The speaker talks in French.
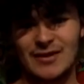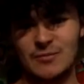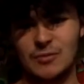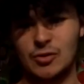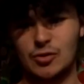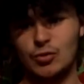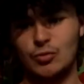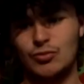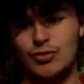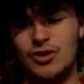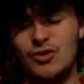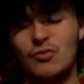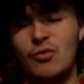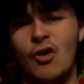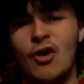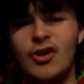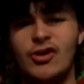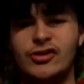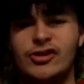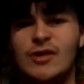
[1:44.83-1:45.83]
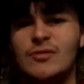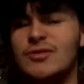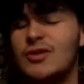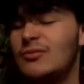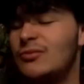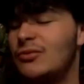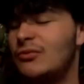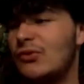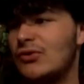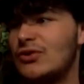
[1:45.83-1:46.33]
Parce que je me suis dit, ouais, les câbles c'est
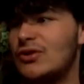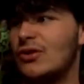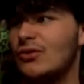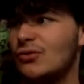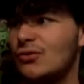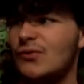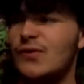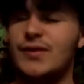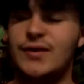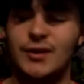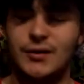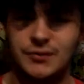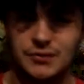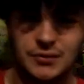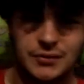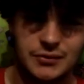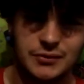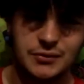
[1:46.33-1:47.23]
plus facile à trouver, t'as vu et